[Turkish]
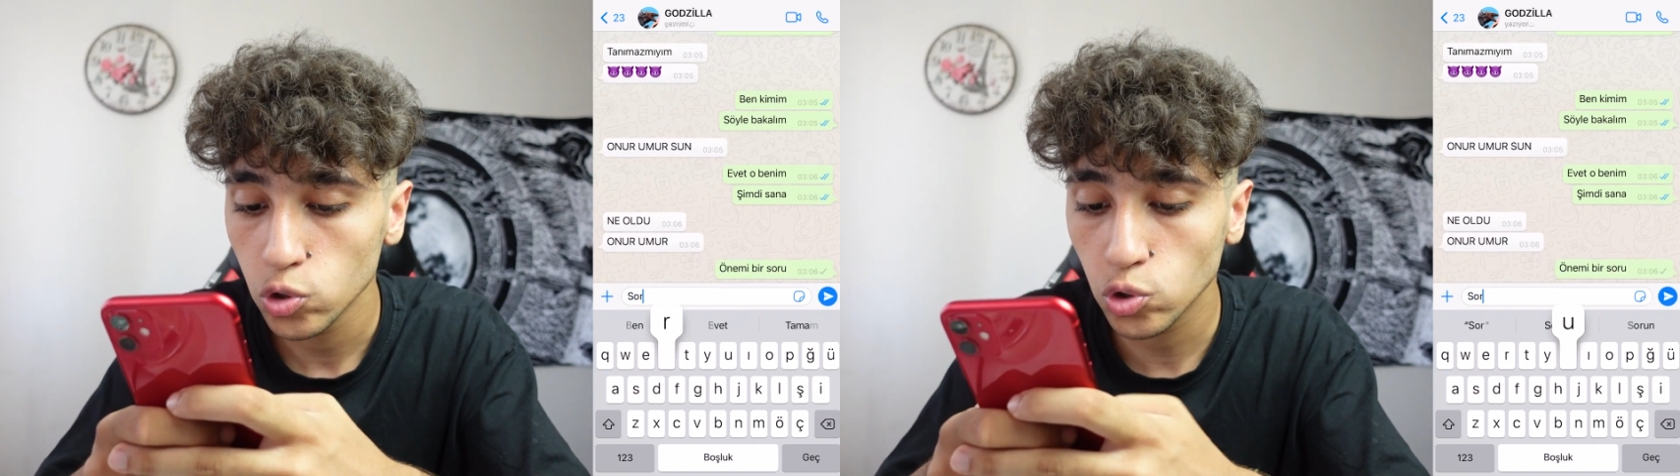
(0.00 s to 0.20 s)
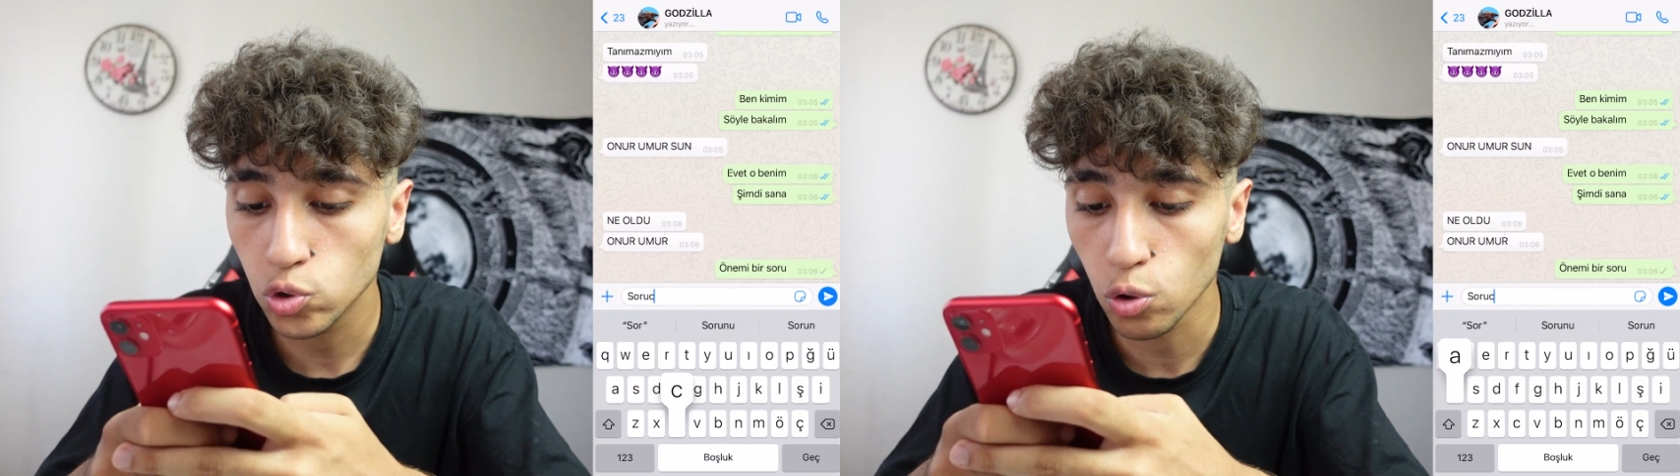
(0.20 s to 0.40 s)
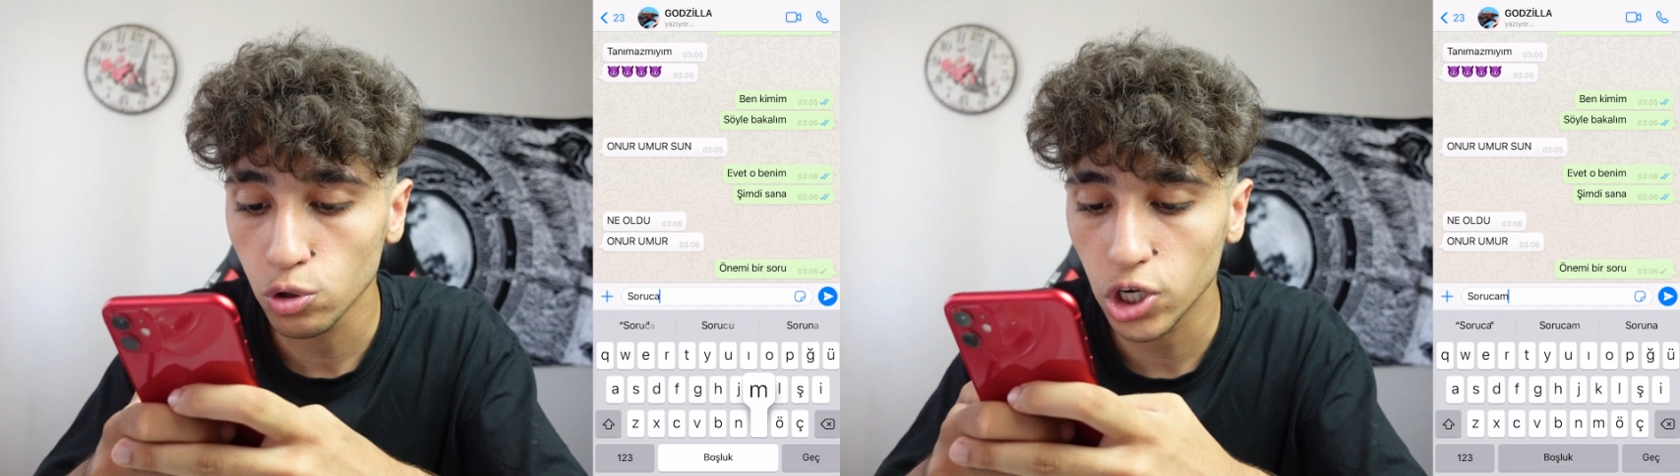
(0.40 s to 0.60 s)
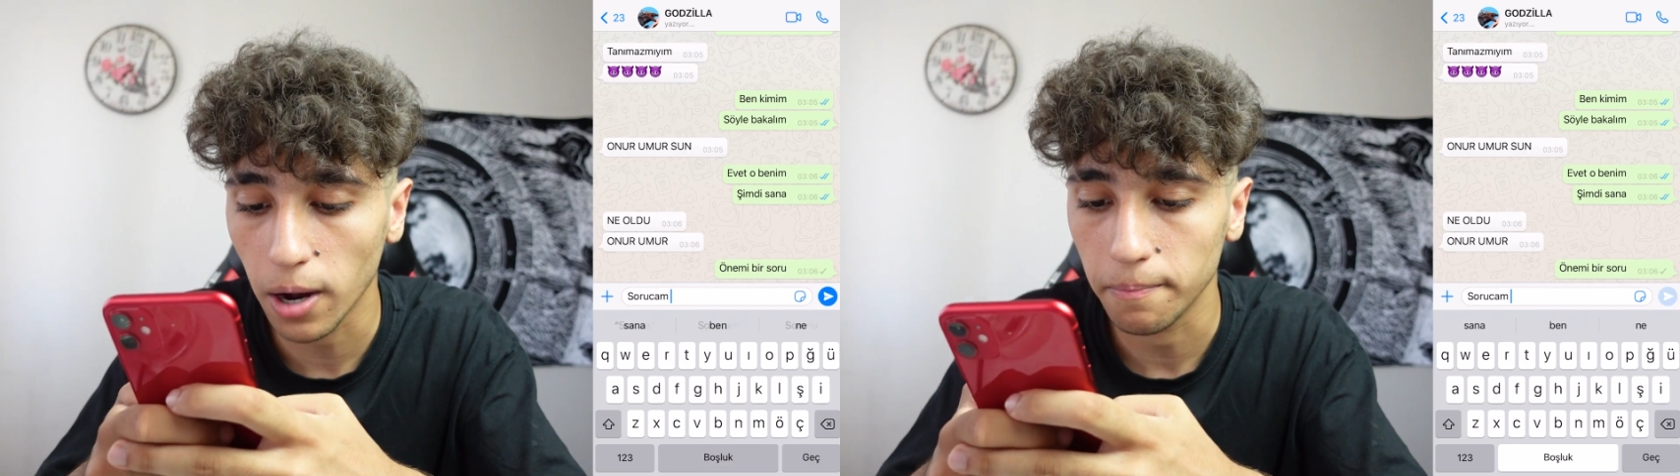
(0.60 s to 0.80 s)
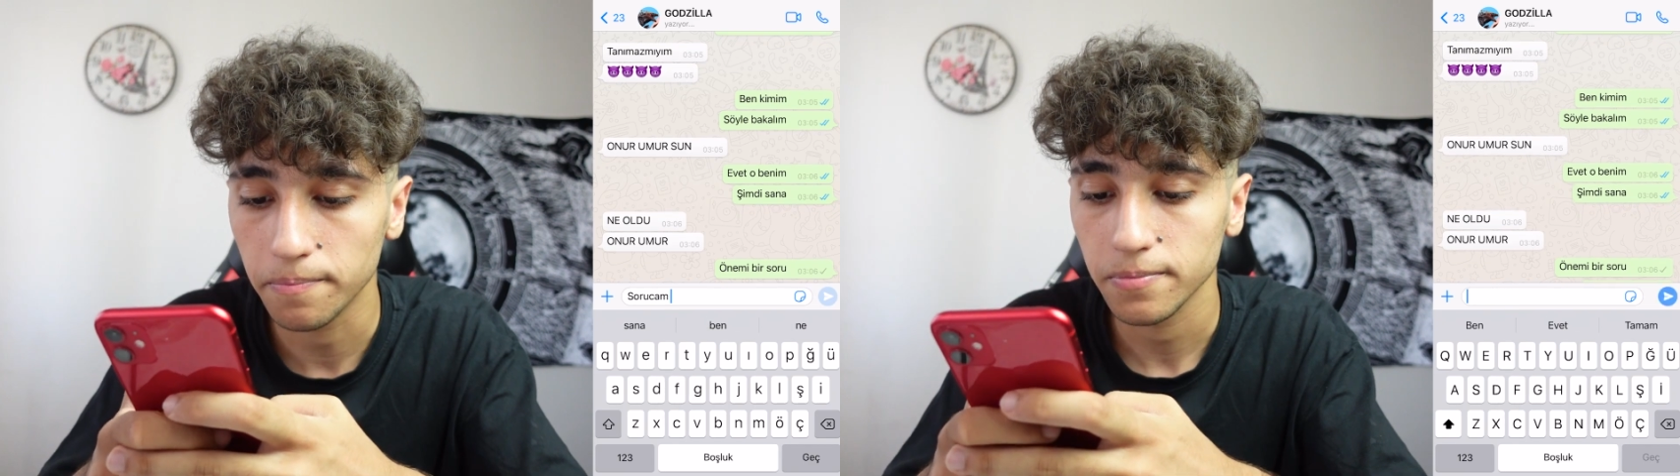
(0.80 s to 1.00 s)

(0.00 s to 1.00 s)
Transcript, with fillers: soracağım.